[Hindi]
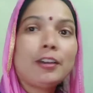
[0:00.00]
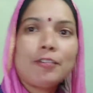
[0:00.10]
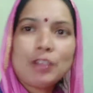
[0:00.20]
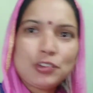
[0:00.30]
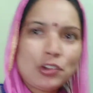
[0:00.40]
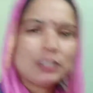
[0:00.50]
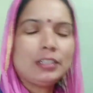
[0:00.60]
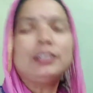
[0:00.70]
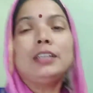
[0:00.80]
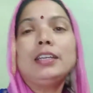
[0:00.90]
करवा चौथ
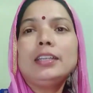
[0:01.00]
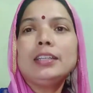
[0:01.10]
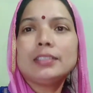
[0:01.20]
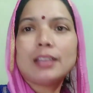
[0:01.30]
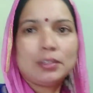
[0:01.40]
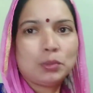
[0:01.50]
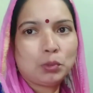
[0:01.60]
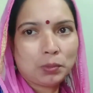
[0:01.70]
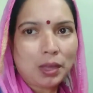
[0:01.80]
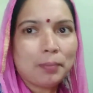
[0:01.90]
की ढेर सारी
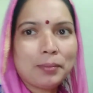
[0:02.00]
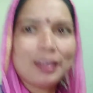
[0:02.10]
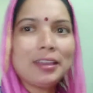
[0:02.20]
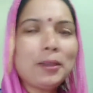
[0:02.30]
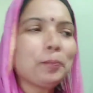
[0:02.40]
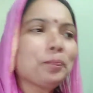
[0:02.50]
शुभकामनाएं